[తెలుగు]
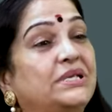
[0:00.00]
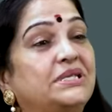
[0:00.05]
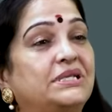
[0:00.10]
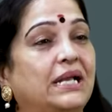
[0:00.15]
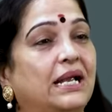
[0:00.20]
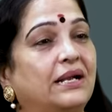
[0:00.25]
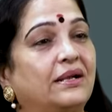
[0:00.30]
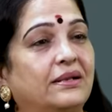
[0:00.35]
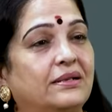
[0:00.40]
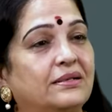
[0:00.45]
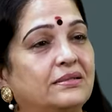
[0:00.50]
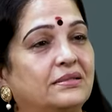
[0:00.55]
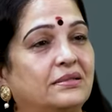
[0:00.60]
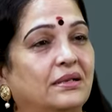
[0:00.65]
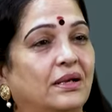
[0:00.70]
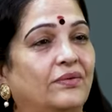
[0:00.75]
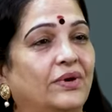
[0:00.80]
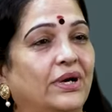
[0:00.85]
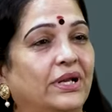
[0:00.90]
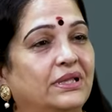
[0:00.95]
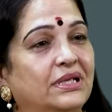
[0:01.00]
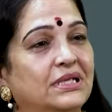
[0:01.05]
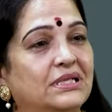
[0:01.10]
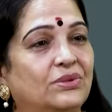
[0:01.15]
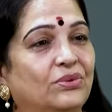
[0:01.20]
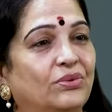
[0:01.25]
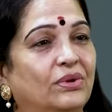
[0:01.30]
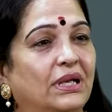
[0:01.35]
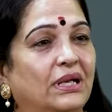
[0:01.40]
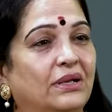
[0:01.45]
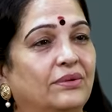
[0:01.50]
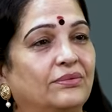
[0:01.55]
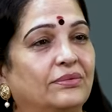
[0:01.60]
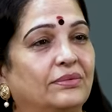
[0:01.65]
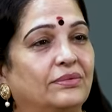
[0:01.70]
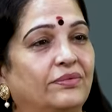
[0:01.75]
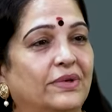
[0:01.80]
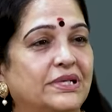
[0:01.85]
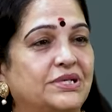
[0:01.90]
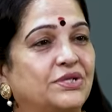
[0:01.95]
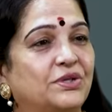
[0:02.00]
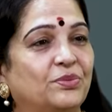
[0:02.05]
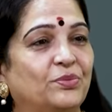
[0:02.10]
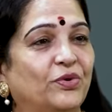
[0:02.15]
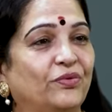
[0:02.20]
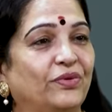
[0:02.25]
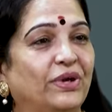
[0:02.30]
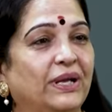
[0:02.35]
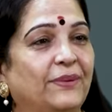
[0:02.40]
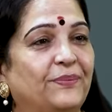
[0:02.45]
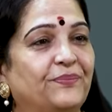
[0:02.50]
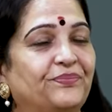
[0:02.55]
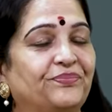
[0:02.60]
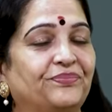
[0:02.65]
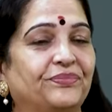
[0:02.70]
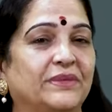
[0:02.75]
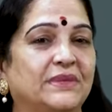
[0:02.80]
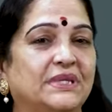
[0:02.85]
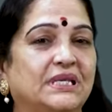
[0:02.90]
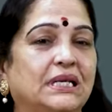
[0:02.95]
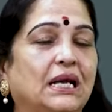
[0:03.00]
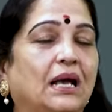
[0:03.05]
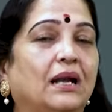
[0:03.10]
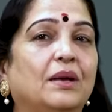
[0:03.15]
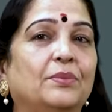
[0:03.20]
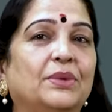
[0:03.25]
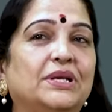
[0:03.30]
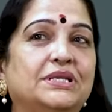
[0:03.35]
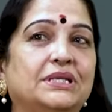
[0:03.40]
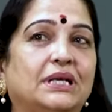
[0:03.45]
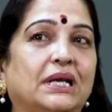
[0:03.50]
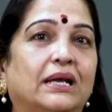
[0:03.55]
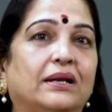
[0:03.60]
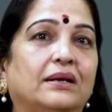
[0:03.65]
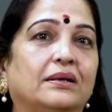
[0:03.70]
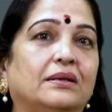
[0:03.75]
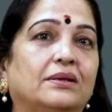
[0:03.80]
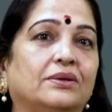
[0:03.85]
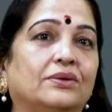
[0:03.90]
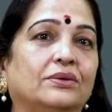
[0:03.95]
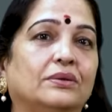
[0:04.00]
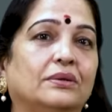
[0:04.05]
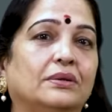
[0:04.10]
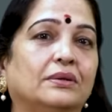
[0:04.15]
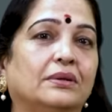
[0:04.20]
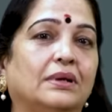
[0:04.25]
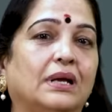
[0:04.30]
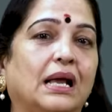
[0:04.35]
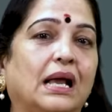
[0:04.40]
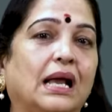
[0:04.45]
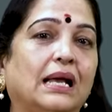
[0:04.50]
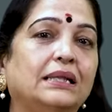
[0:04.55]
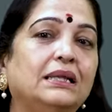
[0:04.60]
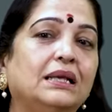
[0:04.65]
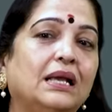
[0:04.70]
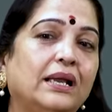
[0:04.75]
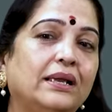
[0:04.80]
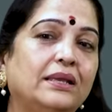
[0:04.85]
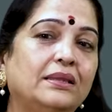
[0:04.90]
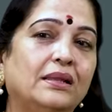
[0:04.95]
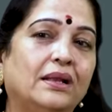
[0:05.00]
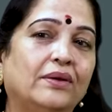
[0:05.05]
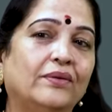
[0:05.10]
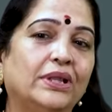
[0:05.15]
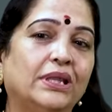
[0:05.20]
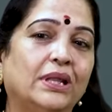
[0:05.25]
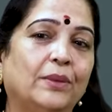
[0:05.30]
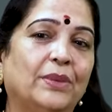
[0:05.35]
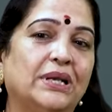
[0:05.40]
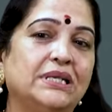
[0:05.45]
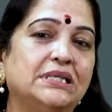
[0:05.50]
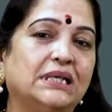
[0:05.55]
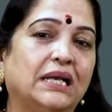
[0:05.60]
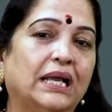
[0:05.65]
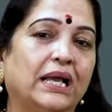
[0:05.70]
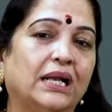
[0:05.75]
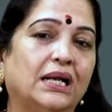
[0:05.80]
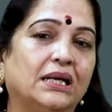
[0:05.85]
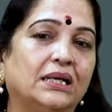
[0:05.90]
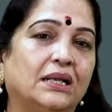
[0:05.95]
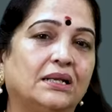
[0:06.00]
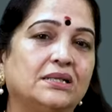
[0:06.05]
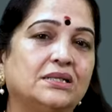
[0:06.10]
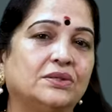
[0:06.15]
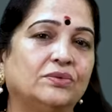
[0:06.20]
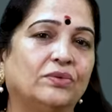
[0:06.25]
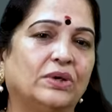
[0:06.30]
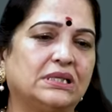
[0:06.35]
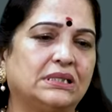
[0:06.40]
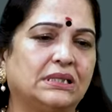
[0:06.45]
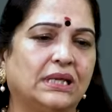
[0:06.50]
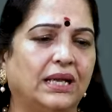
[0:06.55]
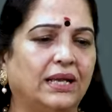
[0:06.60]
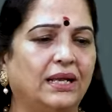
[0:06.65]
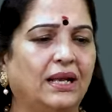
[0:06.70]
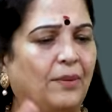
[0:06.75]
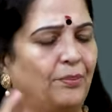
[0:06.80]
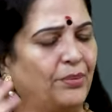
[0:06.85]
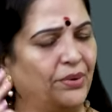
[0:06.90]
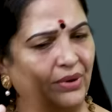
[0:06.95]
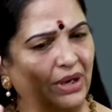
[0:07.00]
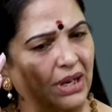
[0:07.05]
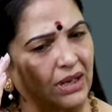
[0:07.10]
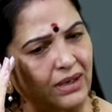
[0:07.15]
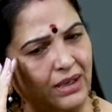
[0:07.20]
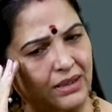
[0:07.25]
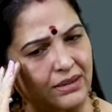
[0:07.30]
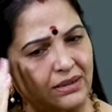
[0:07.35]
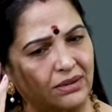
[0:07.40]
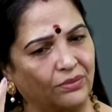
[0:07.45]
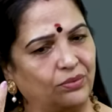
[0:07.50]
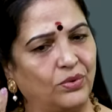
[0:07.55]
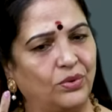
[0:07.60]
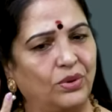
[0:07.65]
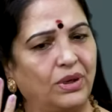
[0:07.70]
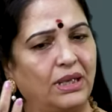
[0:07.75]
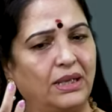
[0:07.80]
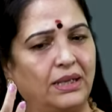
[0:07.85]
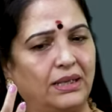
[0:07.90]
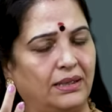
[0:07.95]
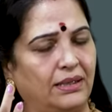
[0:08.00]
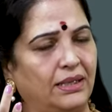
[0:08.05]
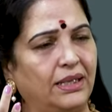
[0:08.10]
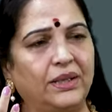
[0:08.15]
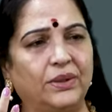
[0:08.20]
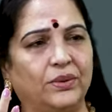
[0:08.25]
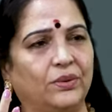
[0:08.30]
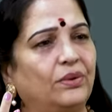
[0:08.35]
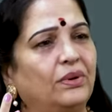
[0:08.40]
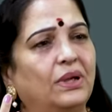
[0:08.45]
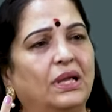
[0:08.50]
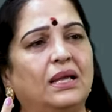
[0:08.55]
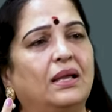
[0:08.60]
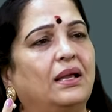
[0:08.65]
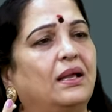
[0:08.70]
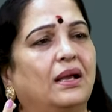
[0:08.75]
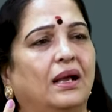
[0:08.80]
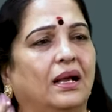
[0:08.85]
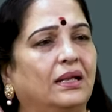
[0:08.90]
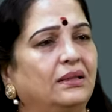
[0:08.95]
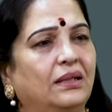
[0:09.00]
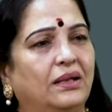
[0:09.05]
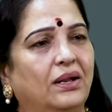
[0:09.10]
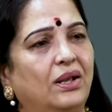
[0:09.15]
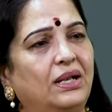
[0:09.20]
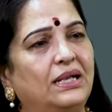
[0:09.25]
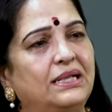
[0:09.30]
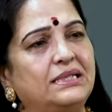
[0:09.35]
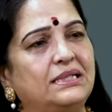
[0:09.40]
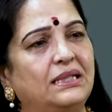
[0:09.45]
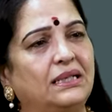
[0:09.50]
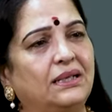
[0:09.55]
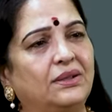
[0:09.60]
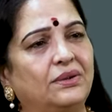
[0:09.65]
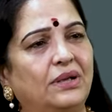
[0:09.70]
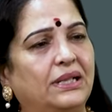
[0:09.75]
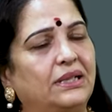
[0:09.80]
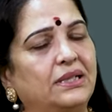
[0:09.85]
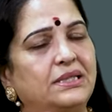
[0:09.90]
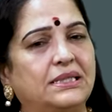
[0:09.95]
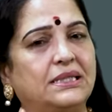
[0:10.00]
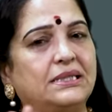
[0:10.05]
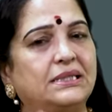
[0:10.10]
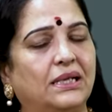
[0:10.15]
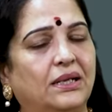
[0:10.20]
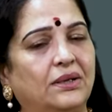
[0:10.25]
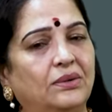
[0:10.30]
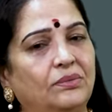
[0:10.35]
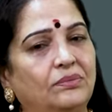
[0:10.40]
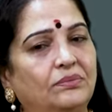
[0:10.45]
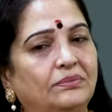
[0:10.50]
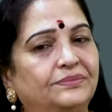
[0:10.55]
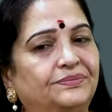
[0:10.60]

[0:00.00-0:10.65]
బెస్ట్ యాక్ట్రెస్ అవార్డు తీసుకున్నాను ఫస్ట్ మూవీ చాలా మంచి క్యారెక్టర్ అది అయిన తర్వాత మంచి క్యారెక్టర్స్ వస్తాయని అప్పుడు నాకు అంత ఊహ లేదు అంత నాలెడ్జ్ లేదు అది చేశాను